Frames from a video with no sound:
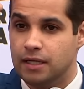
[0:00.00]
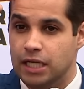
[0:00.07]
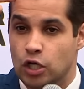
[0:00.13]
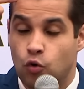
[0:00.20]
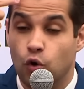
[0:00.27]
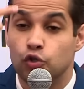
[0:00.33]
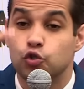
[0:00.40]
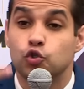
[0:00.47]
E
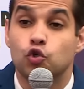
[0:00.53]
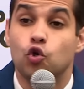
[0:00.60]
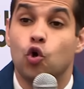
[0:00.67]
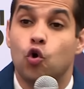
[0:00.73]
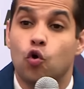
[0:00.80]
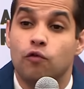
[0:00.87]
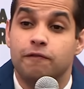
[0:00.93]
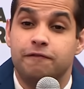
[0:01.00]
quando não
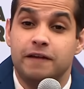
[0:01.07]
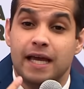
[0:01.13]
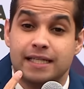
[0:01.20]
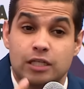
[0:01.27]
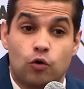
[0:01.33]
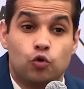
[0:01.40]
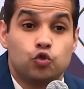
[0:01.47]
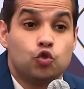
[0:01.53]
lo
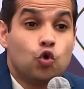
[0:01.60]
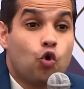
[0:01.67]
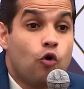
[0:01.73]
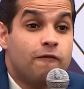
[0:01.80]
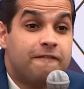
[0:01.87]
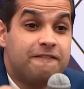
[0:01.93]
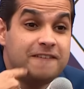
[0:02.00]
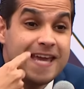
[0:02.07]
confessa, quando não
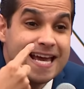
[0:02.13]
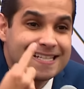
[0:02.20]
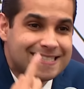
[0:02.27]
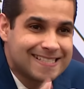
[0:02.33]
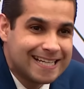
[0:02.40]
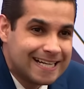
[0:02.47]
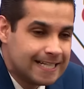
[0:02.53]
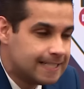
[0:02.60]

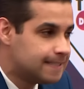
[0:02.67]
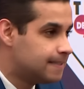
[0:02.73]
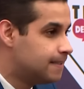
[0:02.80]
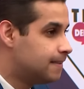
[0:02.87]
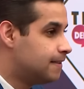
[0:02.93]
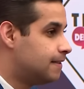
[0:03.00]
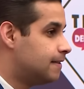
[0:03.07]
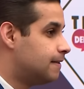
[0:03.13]
confessa,
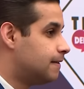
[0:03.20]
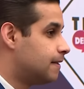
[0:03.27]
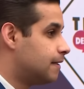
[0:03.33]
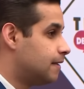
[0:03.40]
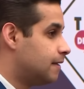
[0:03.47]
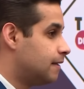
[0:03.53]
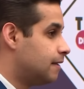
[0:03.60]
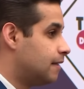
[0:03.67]

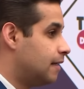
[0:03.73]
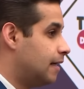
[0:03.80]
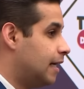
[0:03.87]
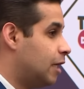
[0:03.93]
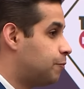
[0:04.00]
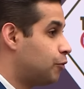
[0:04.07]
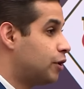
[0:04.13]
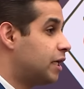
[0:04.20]

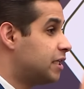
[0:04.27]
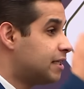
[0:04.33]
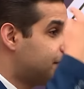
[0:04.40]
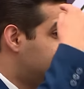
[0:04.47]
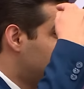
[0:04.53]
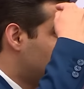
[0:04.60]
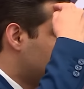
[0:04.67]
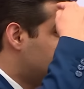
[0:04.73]
é porque já
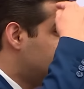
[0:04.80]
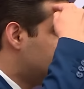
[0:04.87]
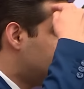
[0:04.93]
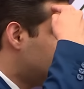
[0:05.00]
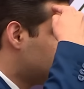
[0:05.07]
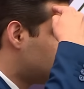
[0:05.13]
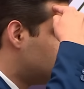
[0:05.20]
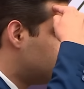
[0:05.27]
vindo aqui de
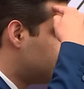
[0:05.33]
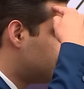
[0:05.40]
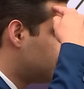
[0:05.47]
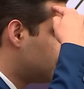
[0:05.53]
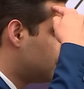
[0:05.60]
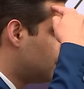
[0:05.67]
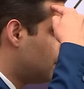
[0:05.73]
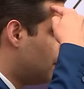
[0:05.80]
dentro.
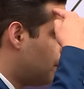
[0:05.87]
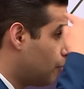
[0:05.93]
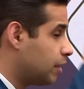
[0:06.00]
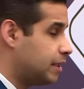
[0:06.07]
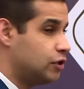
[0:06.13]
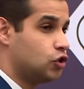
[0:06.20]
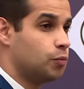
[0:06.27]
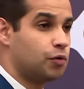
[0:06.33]
Ponga
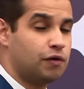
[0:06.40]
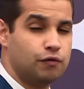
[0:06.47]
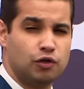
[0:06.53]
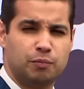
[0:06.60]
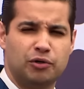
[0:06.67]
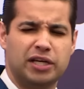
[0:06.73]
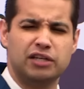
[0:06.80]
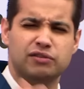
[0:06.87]
atenção, por
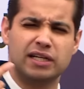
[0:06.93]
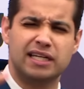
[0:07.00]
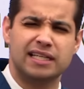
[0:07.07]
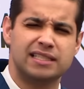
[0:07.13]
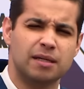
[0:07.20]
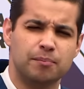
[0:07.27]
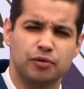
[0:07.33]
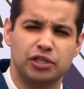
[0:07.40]
favor, porque isso aqui é
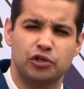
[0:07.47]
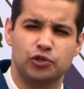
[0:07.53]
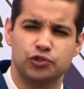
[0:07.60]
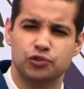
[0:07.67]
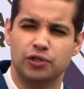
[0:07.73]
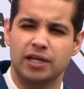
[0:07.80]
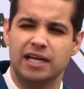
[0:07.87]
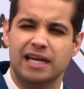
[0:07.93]
tão
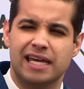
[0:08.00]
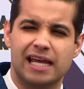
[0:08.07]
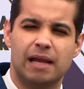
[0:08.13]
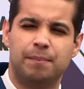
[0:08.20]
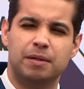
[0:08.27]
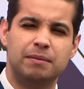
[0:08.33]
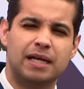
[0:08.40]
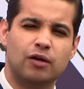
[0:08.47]
poderoso que é
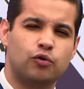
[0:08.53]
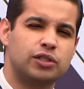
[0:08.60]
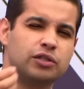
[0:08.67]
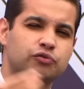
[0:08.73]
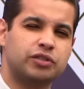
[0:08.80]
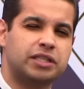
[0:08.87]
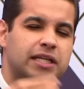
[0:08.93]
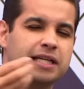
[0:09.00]
a primeira coisa
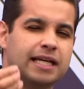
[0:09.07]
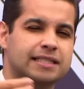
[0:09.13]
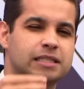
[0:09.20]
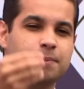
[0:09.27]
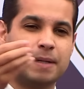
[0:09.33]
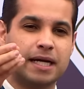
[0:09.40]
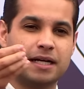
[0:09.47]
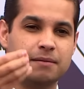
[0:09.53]
que você tem que
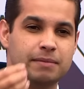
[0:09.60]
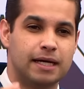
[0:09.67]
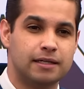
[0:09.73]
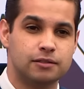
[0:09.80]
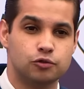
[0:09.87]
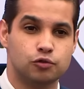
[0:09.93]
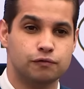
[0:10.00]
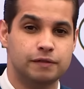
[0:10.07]
fazer para
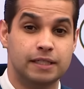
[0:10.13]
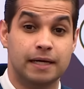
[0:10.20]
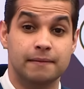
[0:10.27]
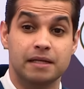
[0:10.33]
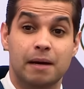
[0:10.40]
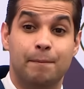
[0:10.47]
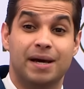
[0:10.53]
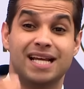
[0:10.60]
cambiar sua vida,
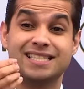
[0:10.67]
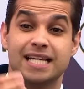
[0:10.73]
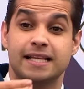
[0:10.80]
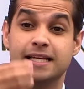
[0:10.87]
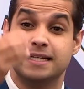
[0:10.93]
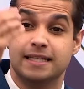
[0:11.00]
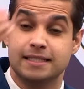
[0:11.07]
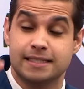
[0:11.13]
para
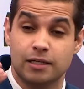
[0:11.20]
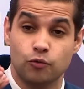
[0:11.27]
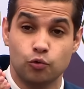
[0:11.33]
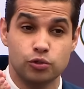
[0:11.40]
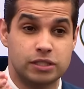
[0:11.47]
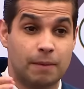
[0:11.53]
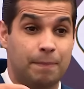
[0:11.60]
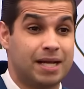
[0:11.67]
sair desta
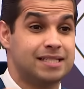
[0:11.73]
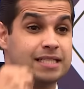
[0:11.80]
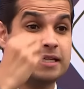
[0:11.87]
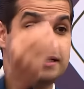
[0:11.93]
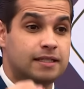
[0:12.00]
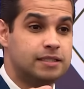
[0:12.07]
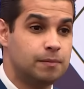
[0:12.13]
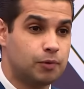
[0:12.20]
angústia, para
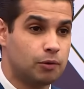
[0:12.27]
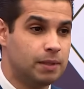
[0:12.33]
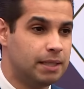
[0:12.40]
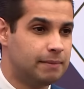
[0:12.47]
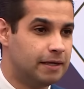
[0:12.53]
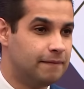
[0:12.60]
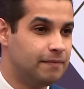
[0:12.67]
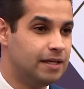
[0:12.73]
sair desse
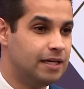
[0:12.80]
problema.